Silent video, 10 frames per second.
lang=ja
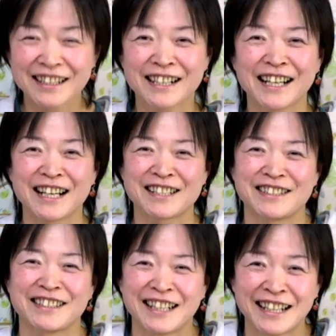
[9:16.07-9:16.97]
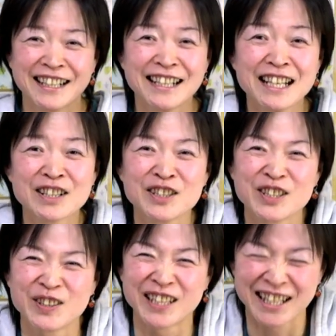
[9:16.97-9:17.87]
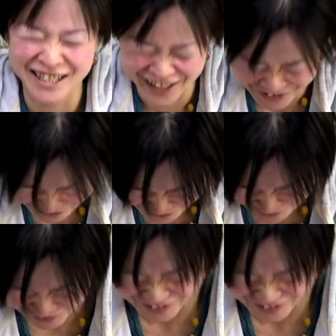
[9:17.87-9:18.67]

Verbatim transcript: クラスが駆除されちゃうけど